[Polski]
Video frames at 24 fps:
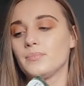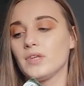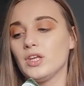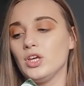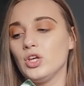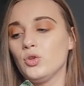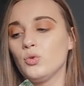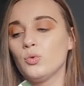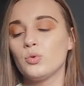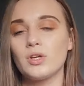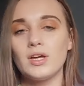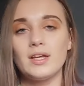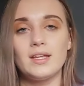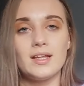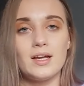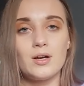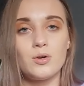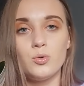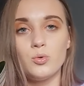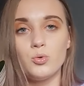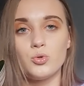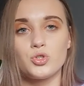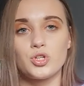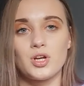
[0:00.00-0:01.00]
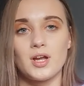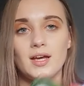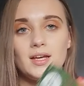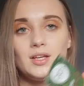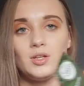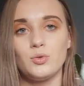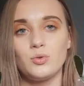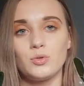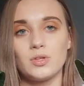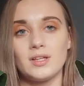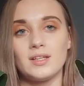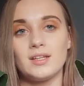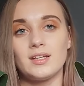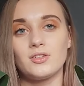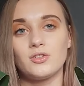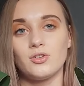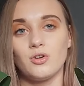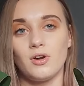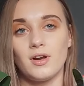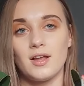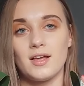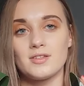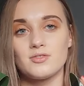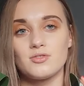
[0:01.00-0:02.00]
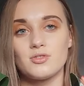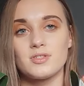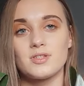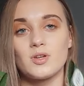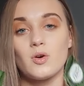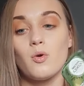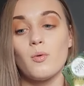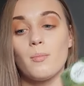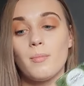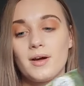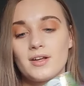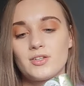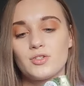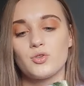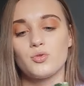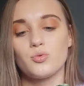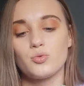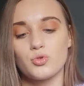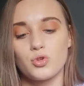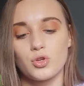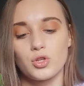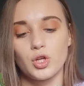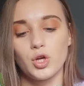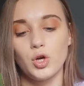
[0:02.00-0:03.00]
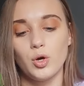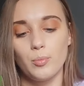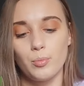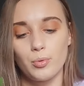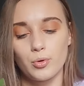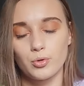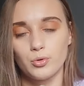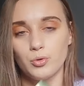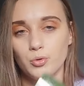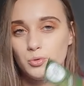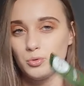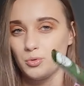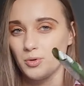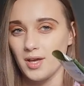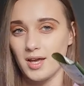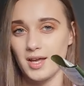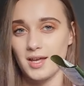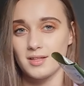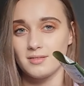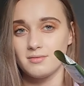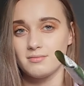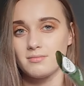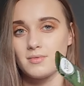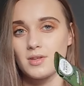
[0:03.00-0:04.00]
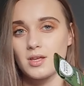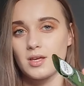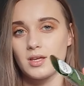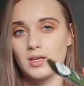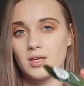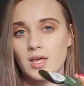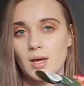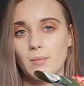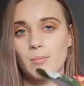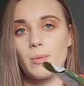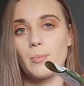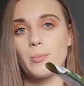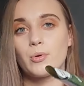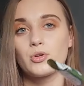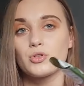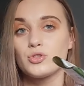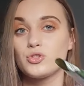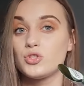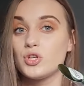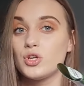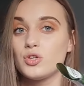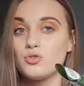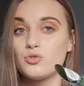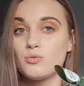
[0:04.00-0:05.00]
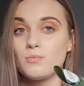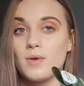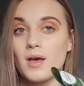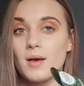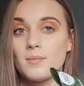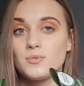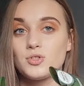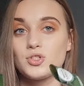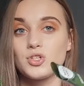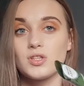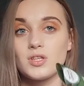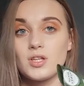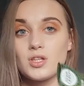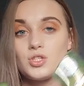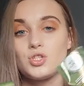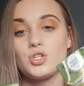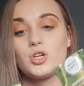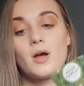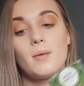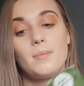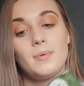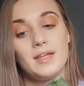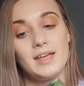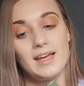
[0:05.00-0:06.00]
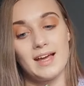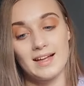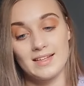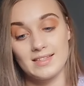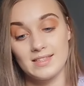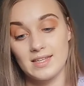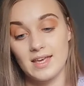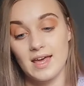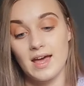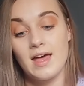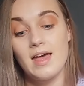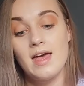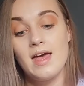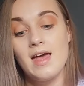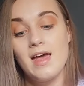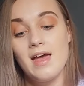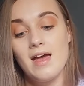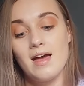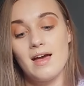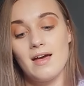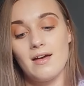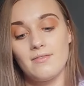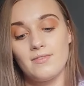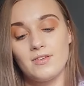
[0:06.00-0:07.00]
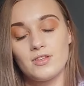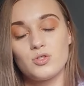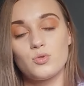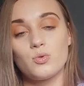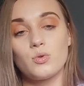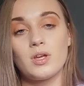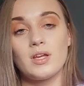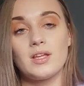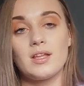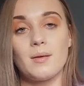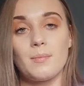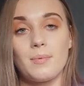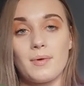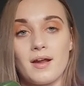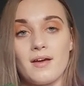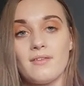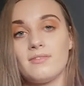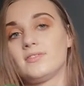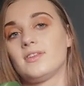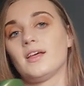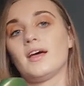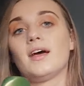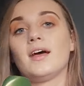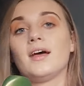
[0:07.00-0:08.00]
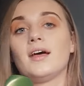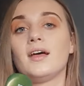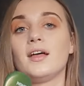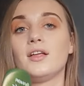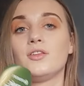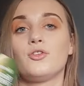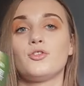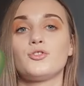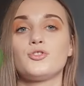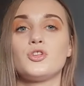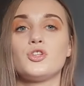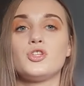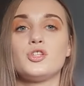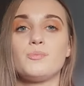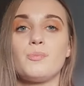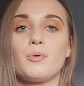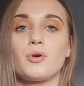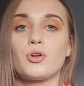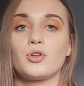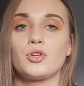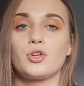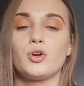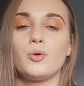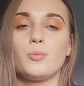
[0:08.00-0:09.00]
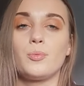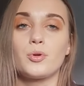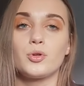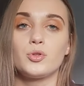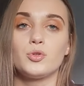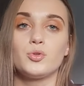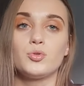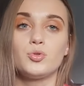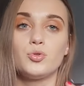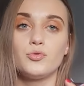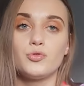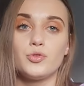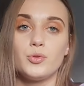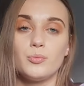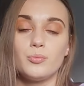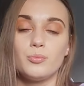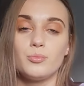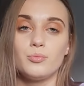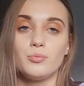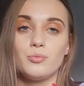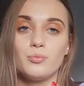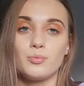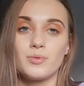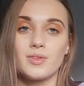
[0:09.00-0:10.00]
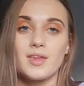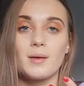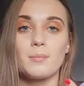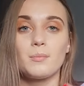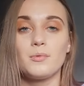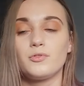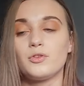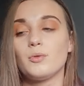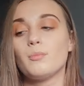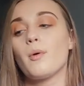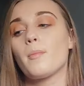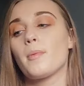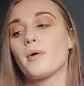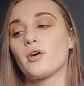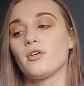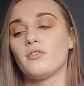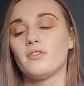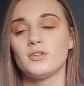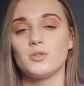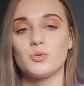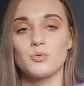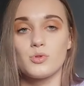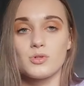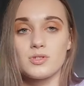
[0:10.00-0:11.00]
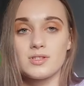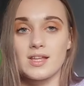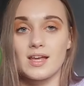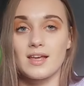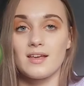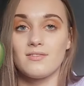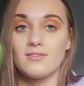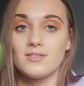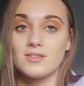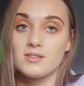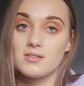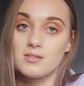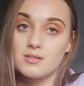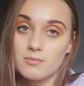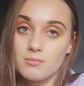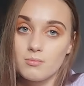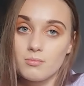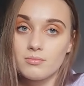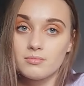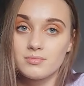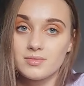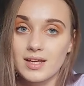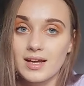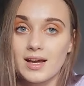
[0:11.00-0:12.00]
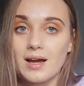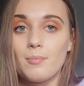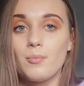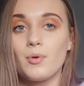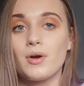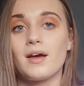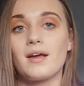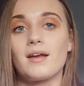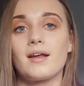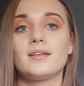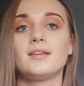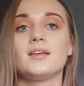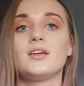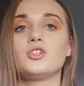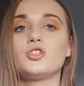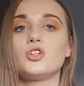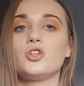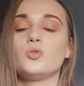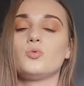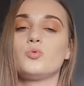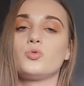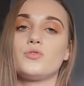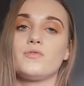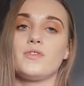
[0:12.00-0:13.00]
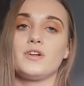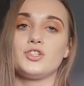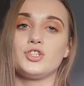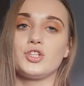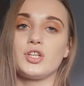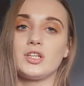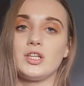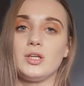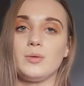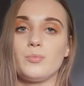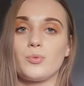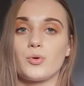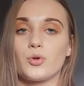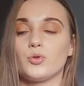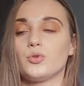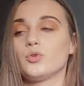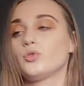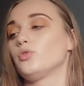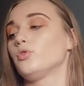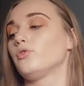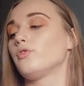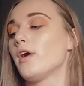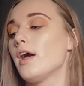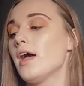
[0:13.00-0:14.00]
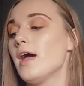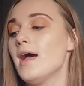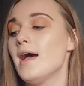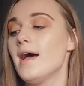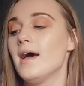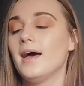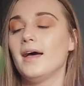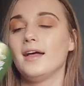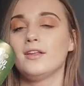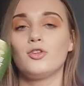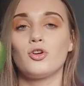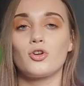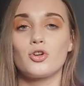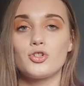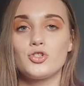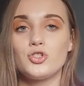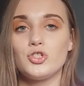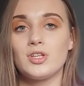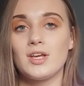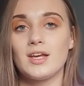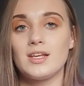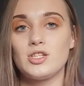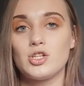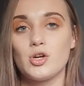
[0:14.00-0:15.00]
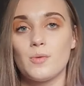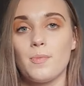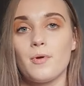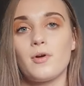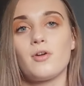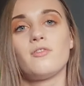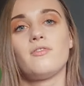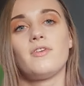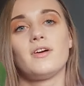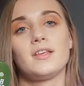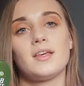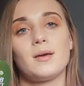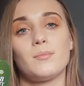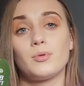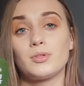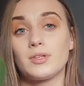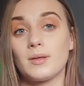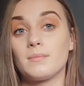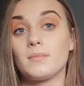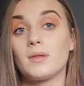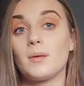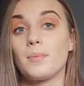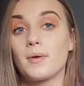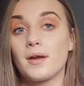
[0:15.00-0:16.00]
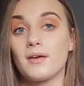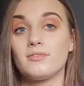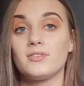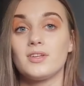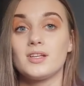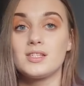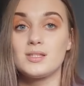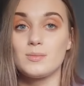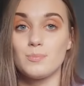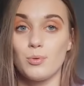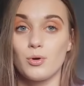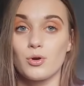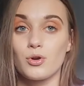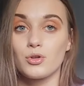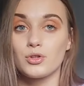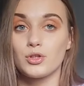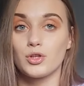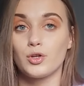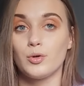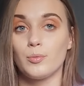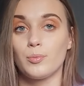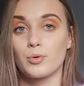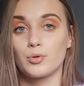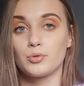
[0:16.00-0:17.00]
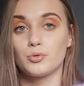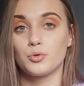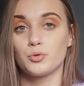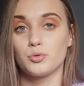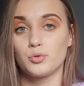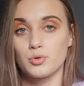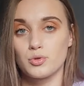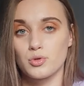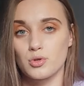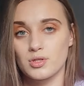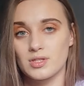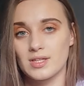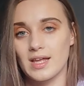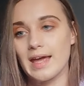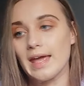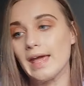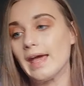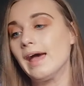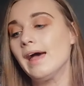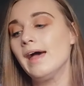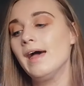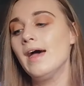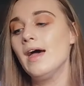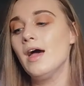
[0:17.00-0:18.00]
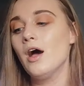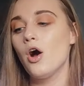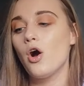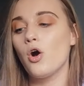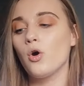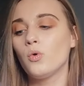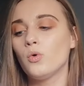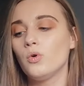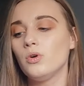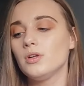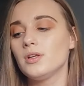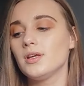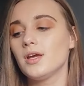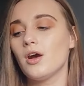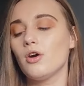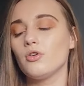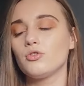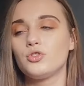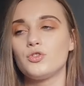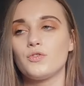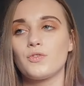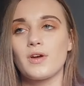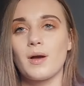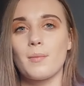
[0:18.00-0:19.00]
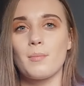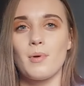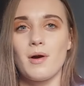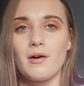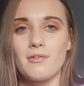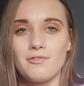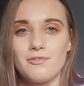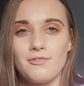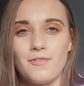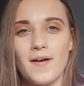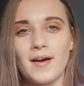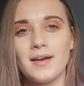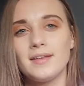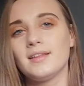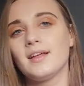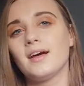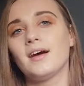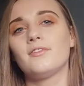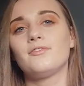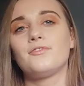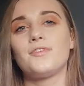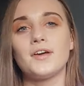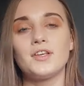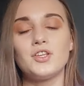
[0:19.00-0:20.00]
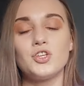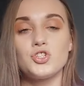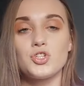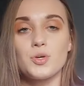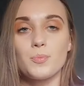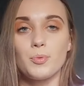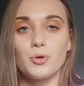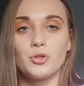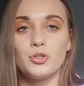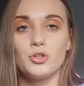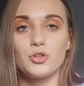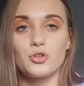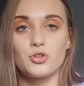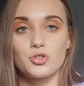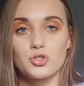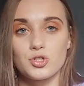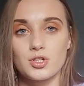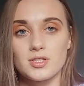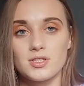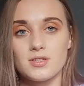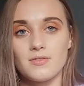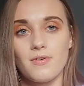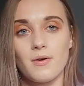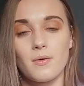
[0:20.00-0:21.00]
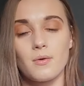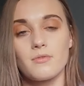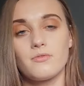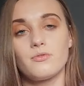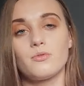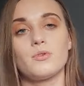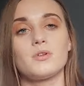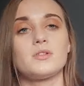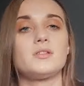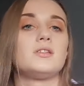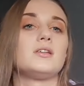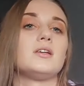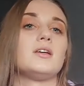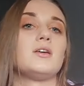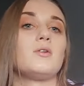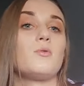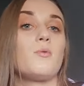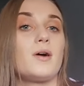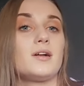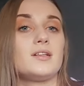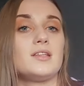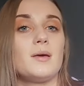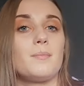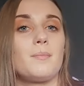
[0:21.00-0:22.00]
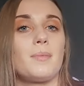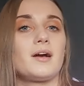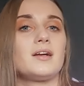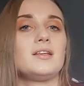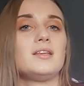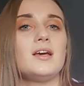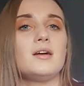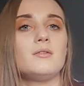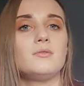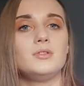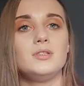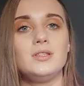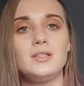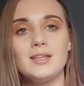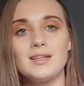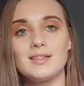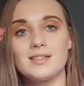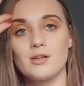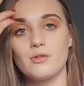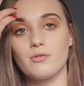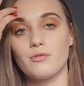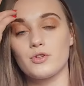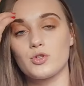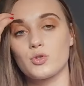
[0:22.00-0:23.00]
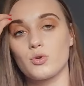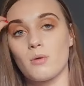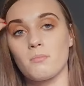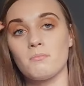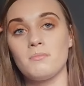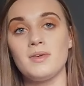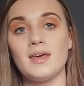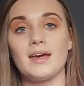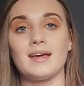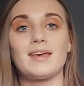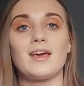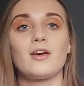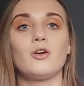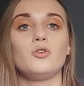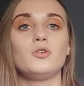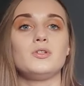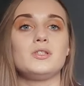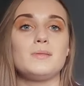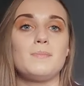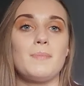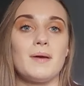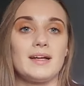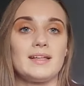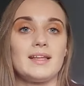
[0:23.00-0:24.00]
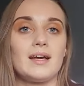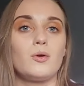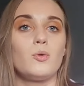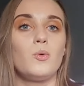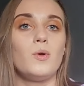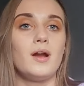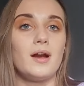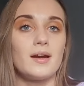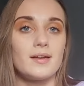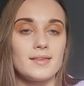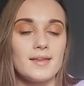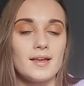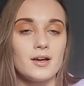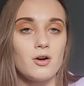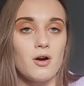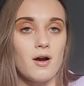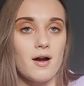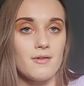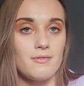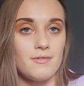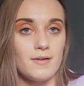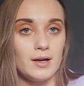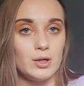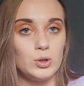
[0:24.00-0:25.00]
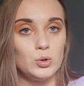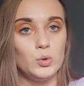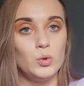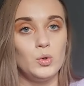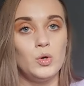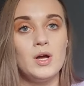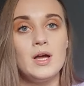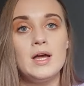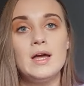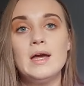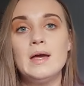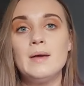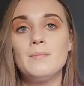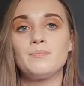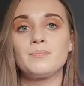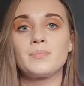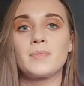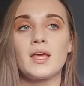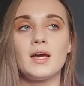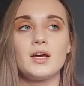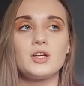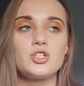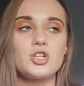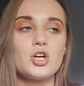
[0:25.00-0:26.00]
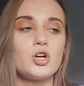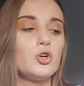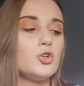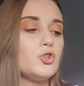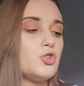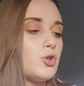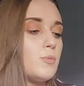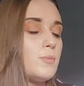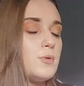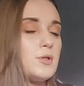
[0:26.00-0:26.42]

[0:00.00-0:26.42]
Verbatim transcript: i tutaj na górze i tutaj na dole zostało bardzo dużo tego produktu. Ja y, jakby po rozcięciu miałam jeszcze na trzy aplikacje, e, więc tutaj naprawdę dosyć sporo tego produktu w tym, mm, jakby w tym opakowaniu zostaje, więc mm, taka moja rada, jeżeli używacie takich produktów, e, to rozcinajcie opakowania, bo tam naprawdę sporo tego produktu zostaje. Ogólnie odżywka była fajna, fajnie się po niej rozczesywały włosy i ładnie pachniały. Nie zauważyłam jakiegoś spektakularnego spektakularnego efektu, mm, czegoś, co